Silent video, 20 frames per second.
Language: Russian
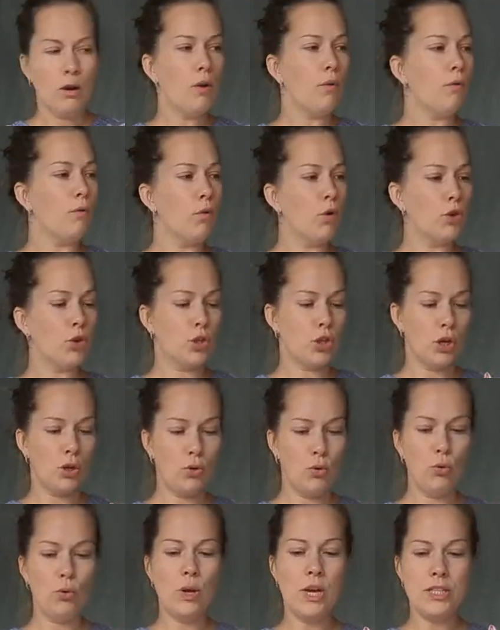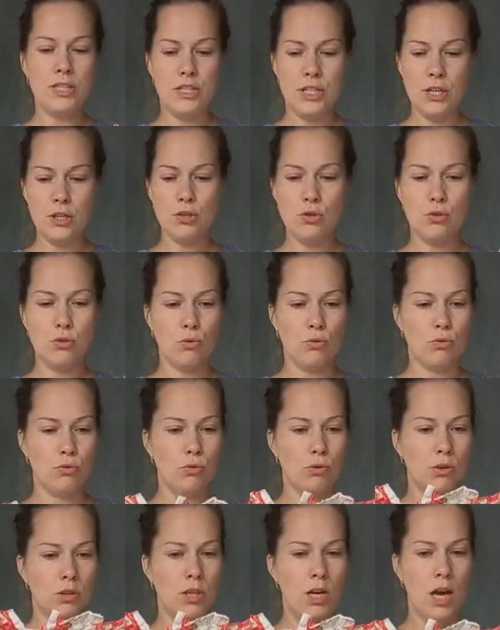вот такую одежду
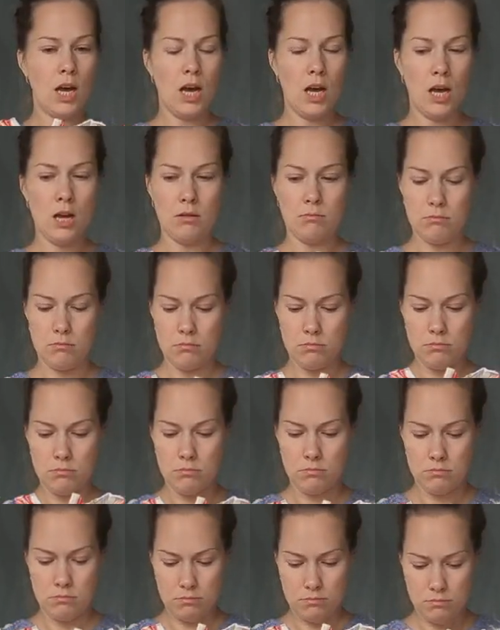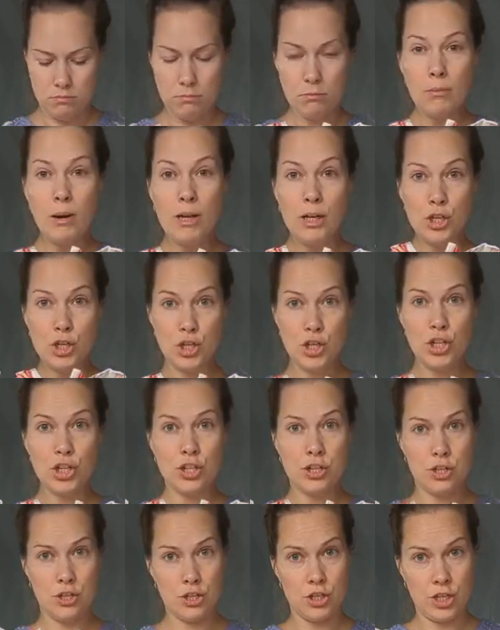на
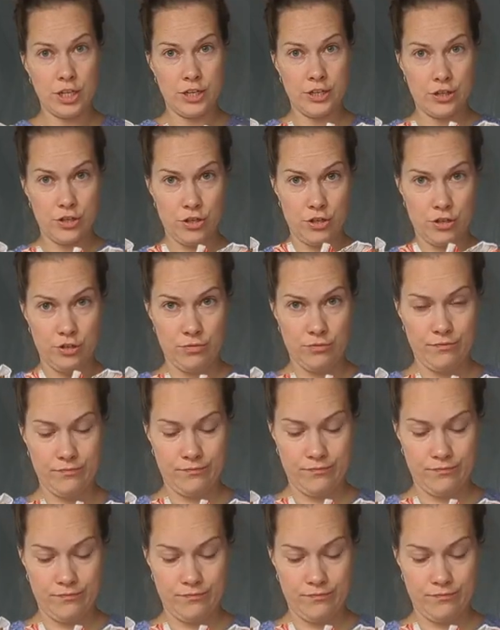больших женщин.